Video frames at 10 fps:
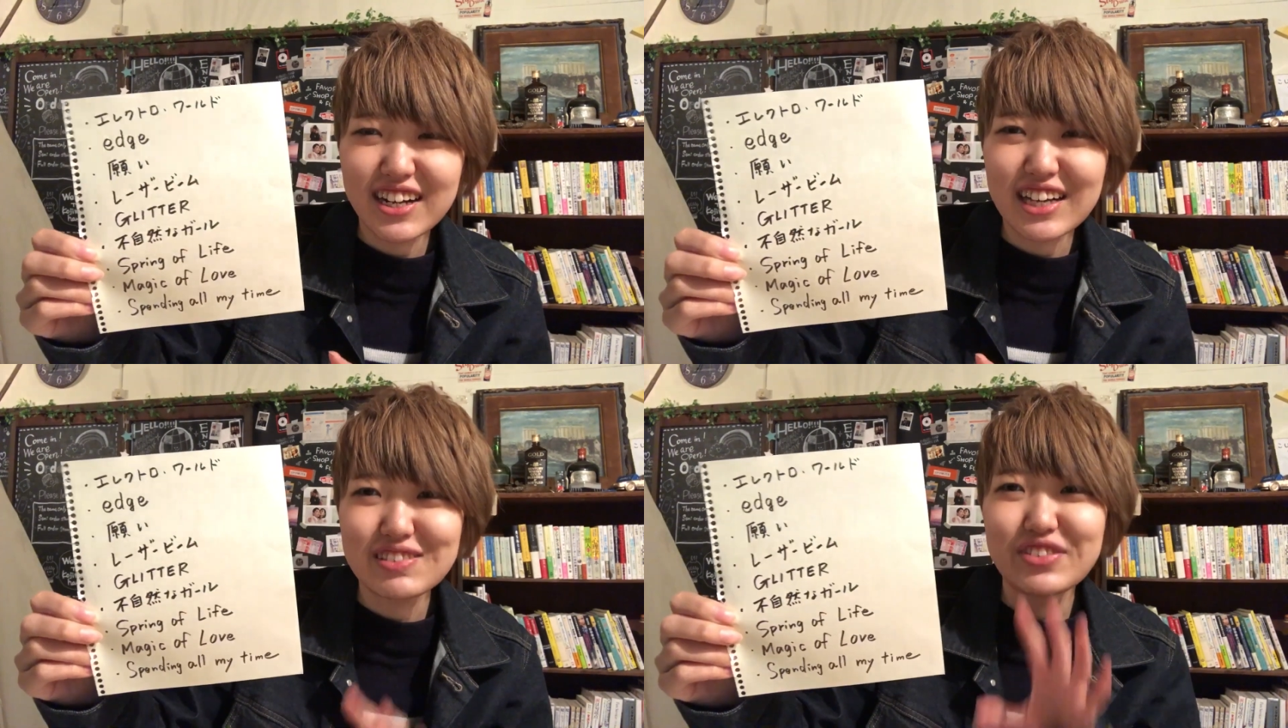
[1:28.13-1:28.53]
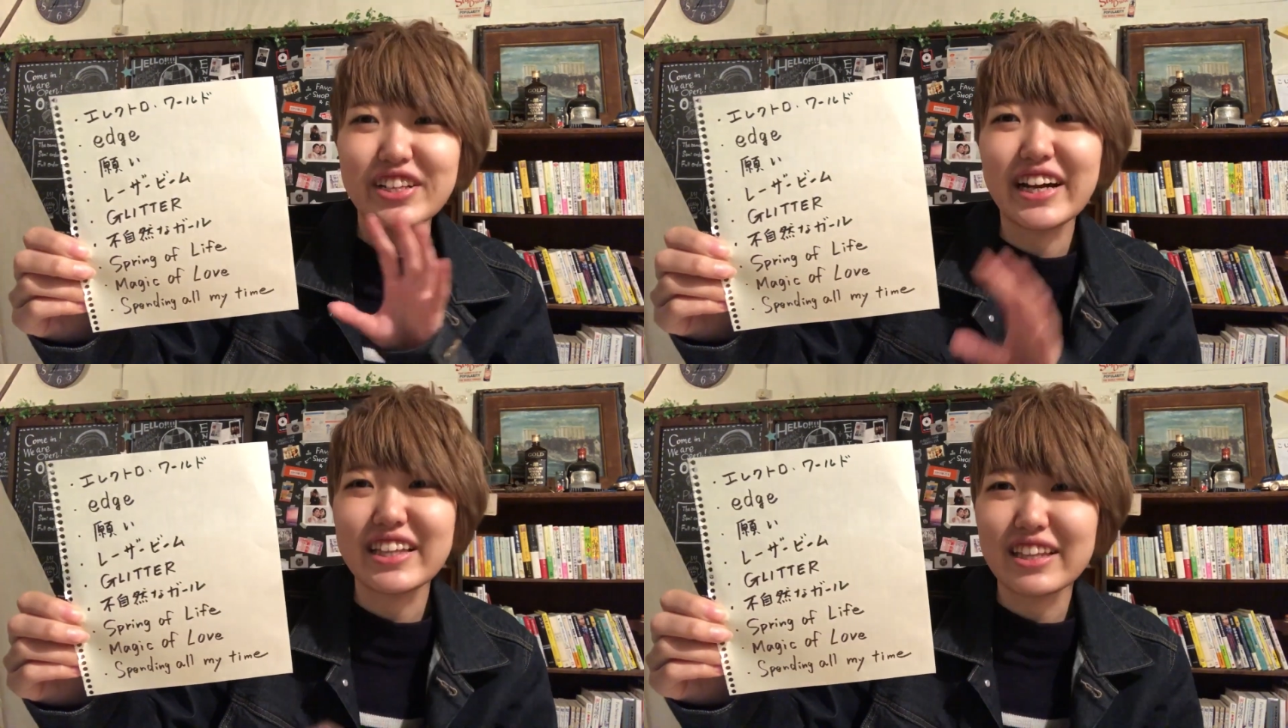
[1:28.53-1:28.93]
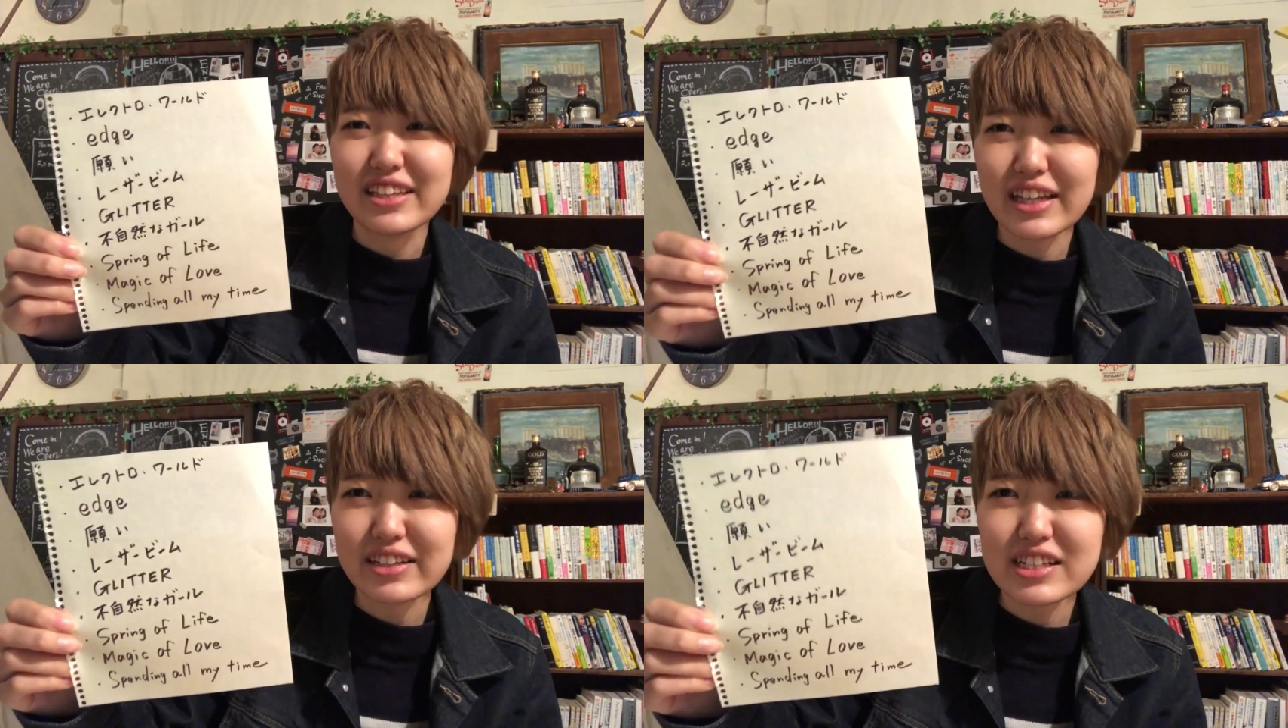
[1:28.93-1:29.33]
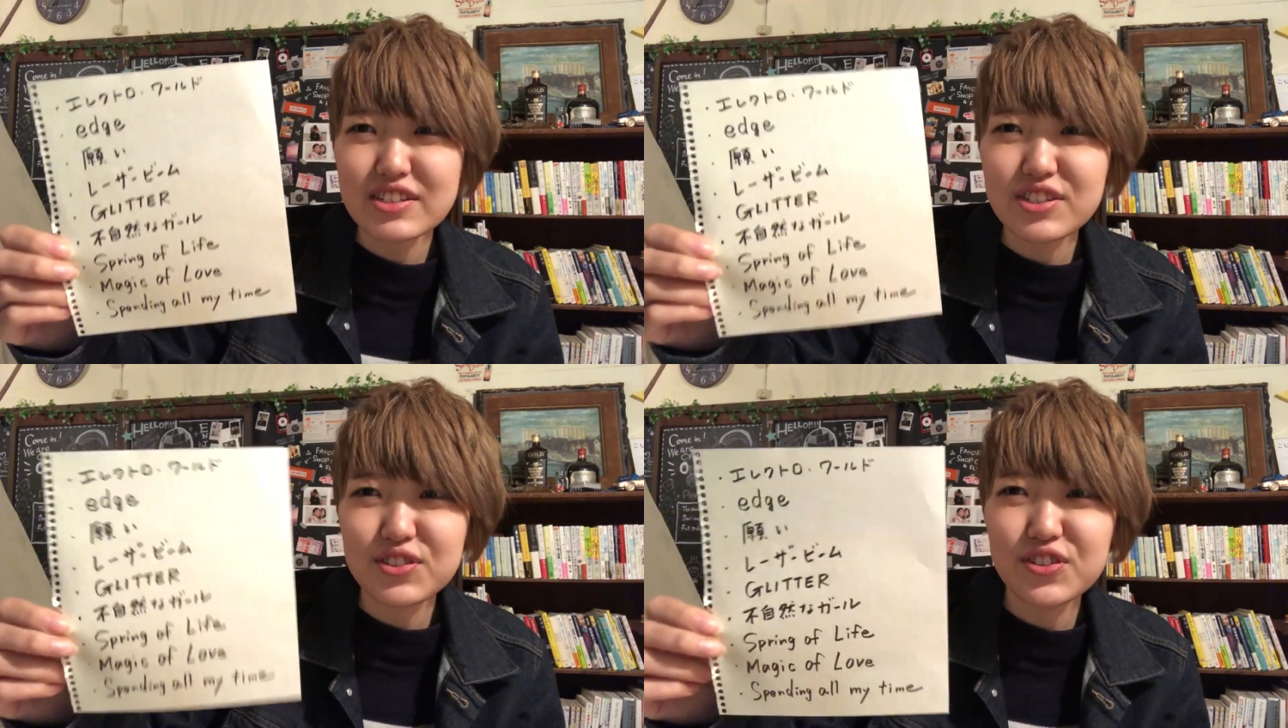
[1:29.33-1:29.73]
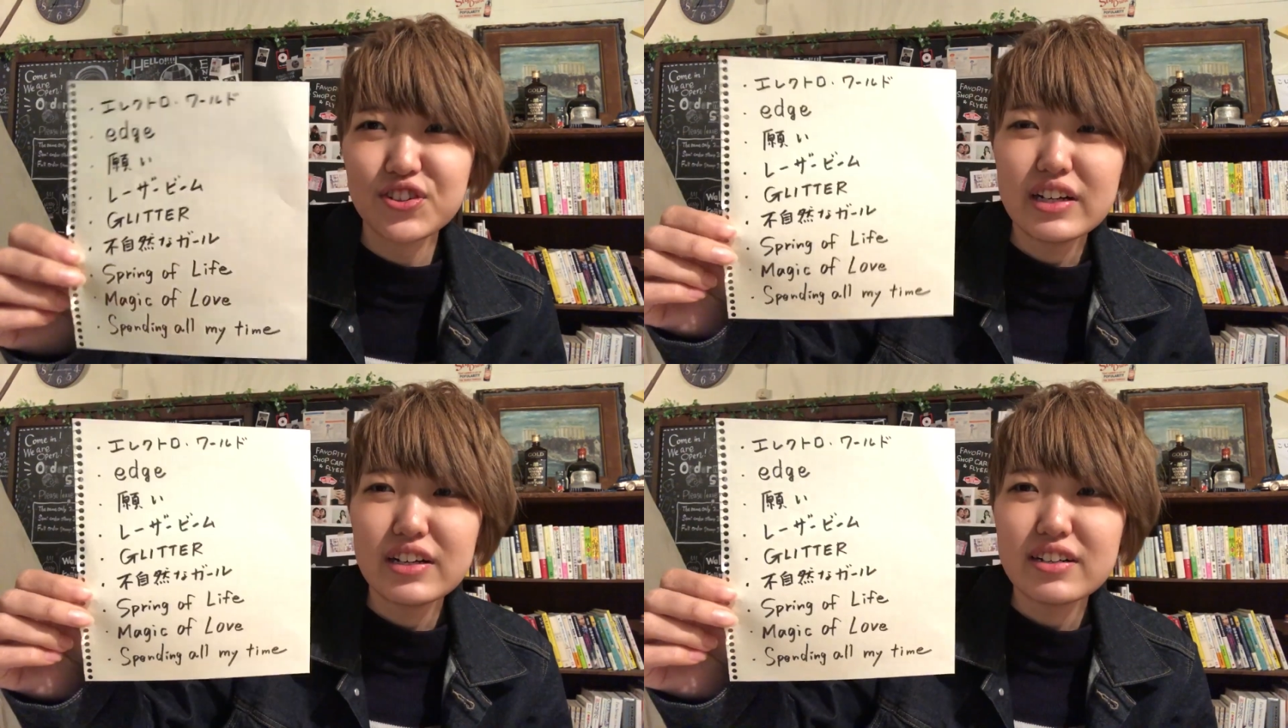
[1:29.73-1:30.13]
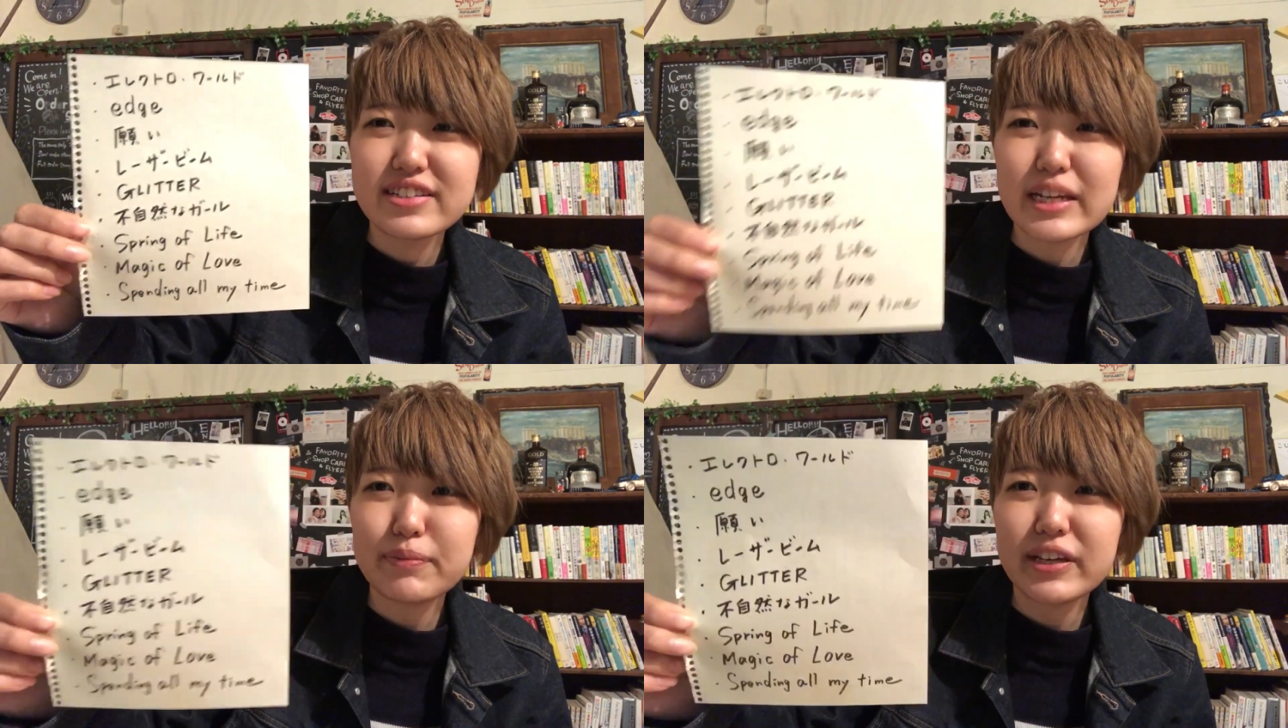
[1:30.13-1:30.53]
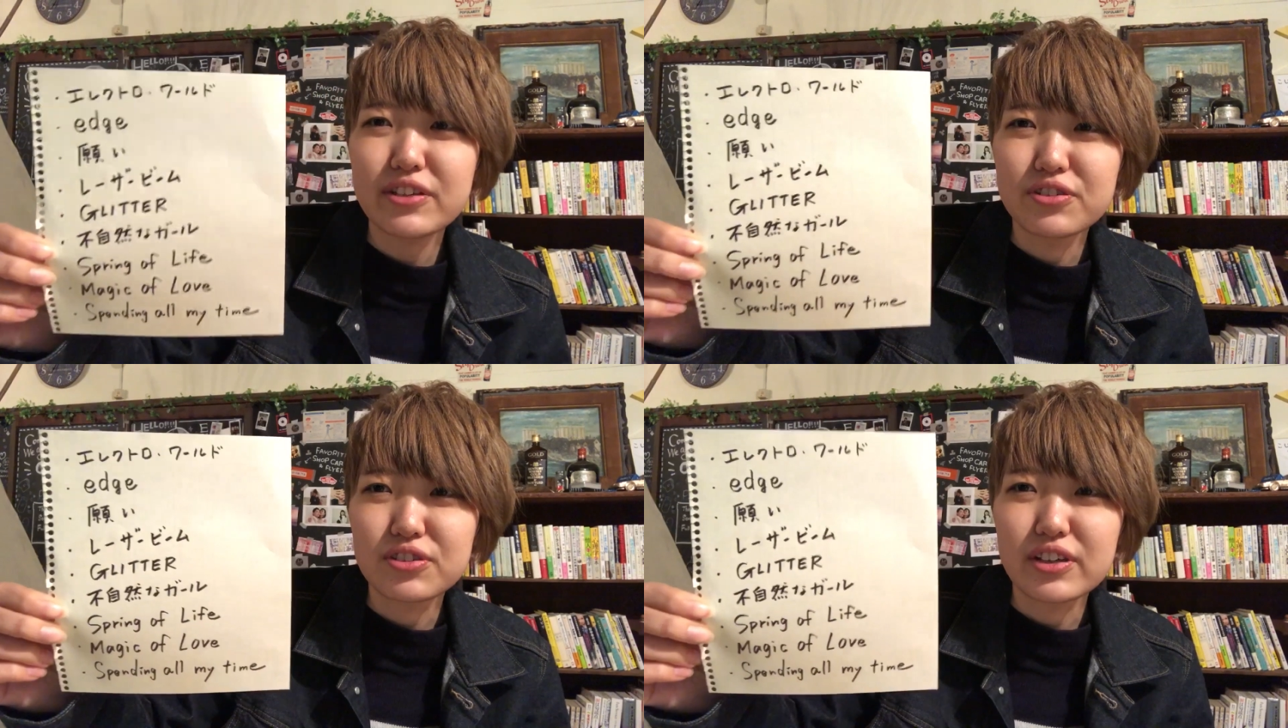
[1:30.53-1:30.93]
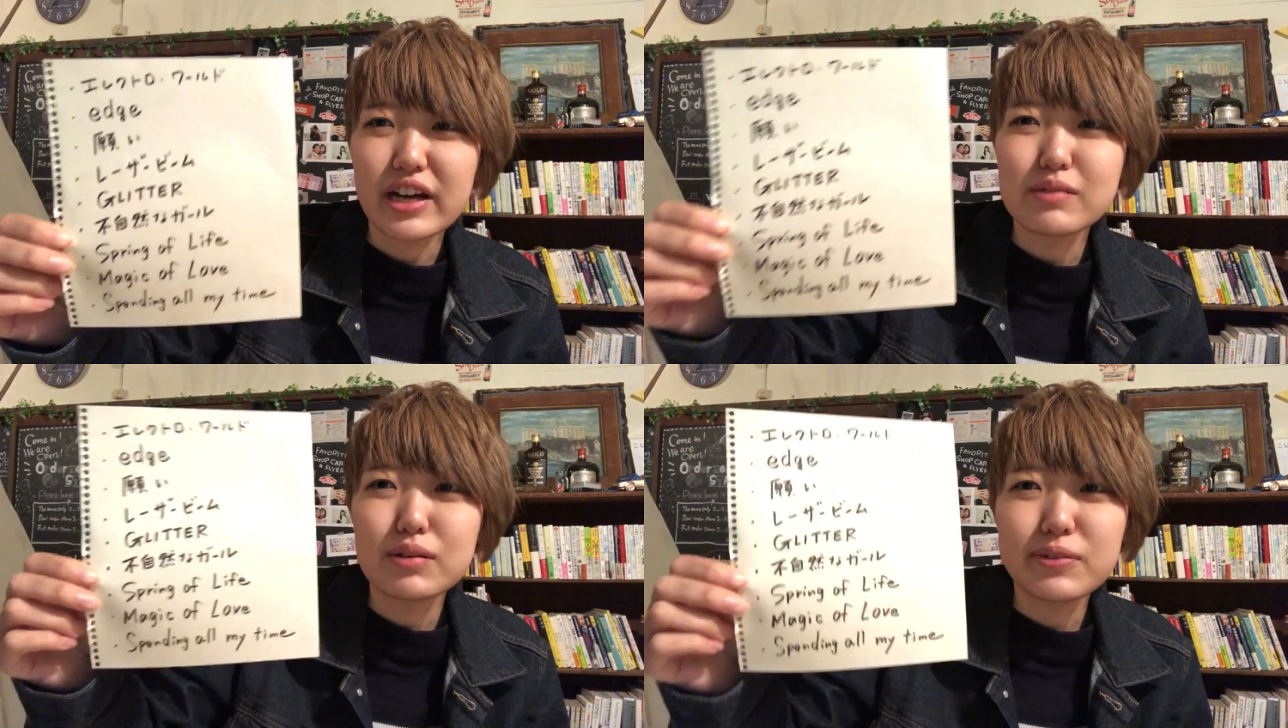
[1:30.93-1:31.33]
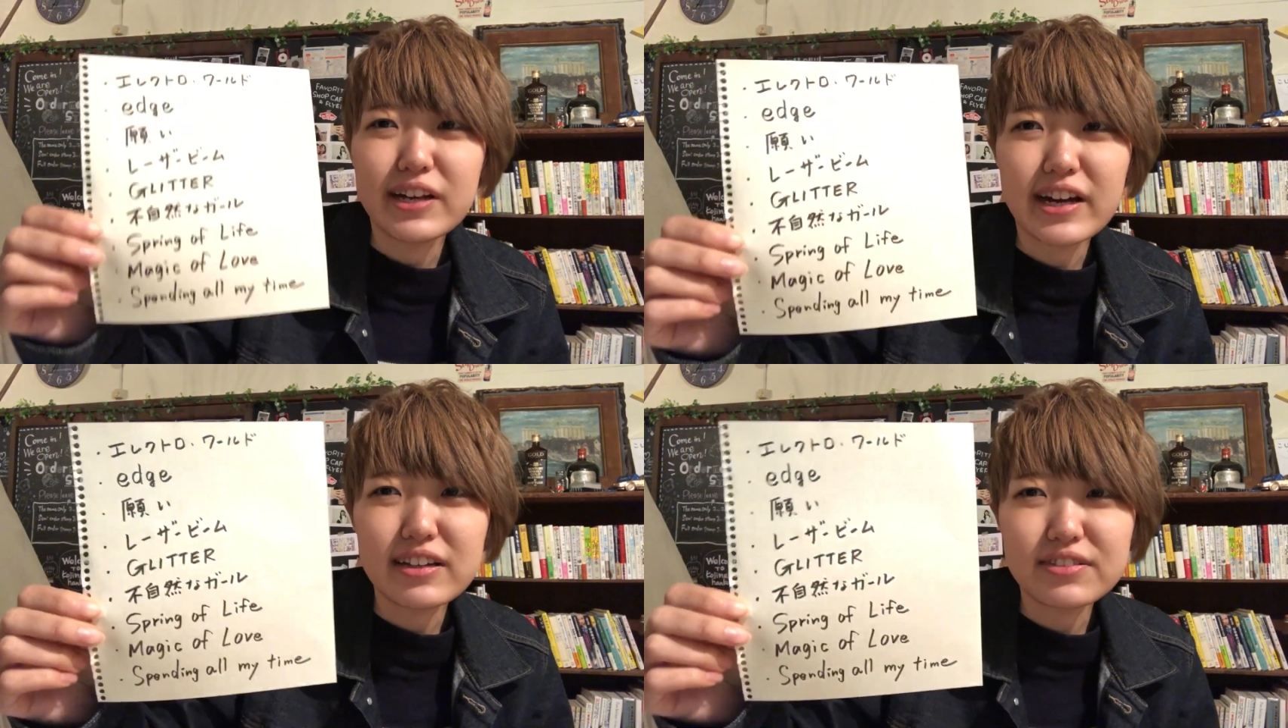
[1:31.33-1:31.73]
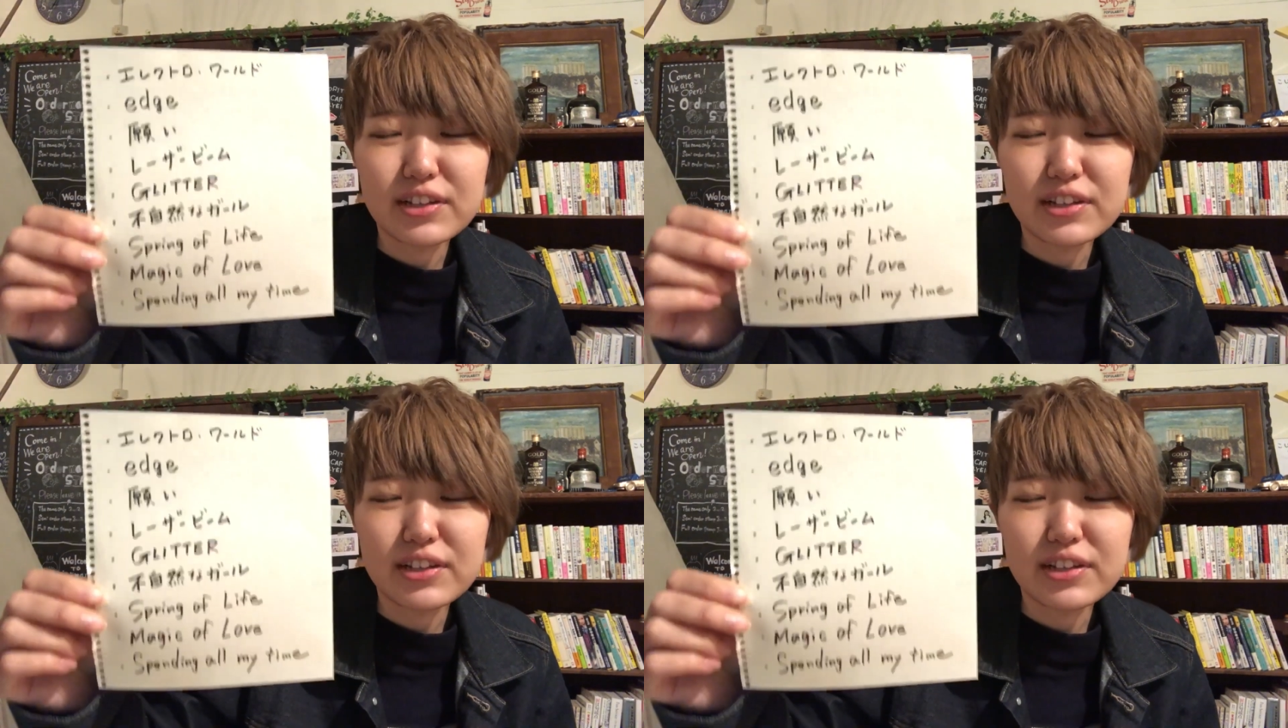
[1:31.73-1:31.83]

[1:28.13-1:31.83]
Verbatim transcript: アルバムに入ってて私はその JPN っていうアルバムに入っ